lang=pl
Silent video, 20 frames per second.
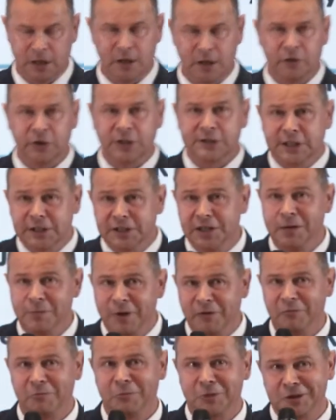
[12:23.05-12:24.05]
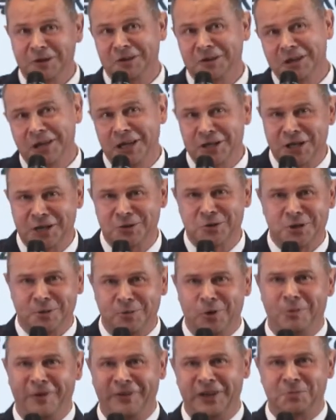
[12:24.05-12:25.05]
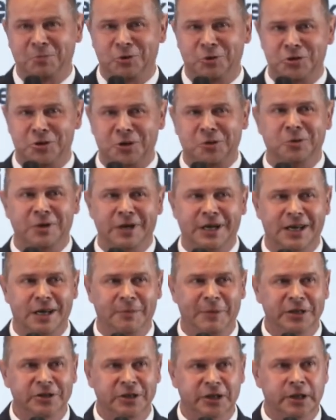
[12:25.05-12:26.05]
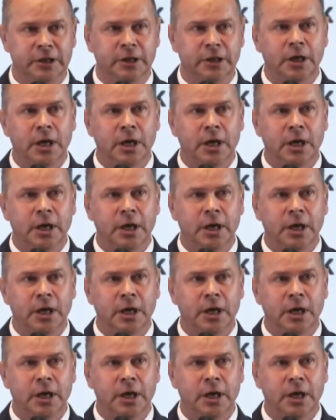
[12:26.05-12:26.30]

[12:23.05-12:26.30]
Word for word: Niestety nie mam tyle czasu, żeby omawiać poszczególne elementy,